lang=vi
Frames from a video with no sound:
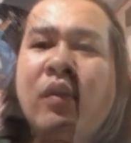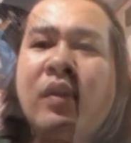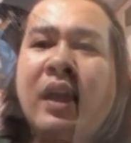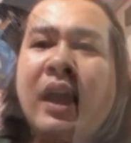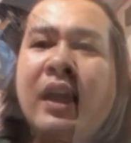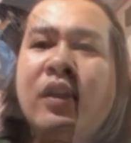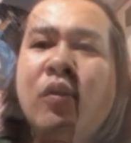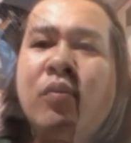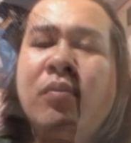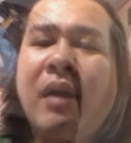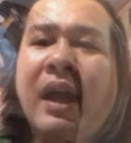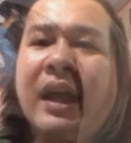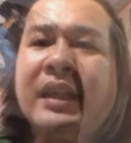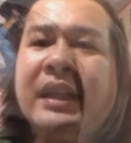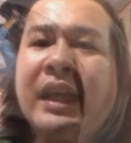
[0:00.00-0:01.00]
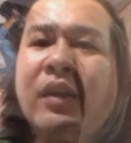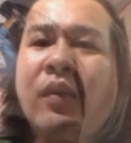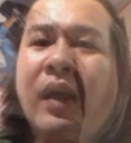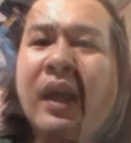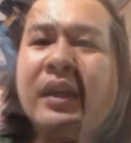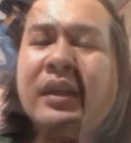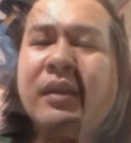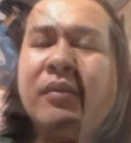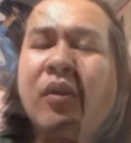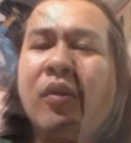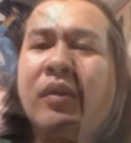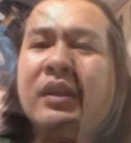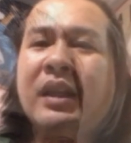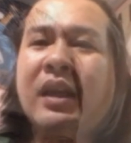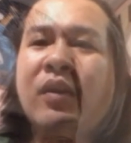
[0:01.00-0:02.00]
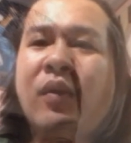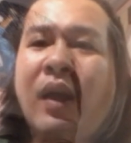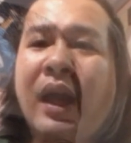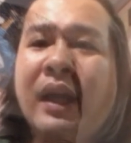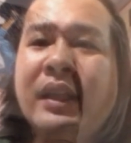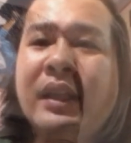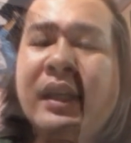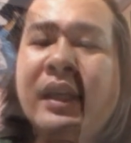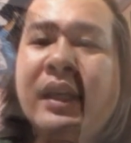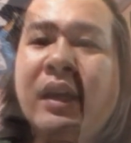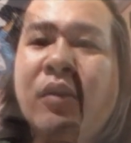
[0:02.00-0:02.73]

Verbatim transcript: sáu Công Vinh Thủy Tiên,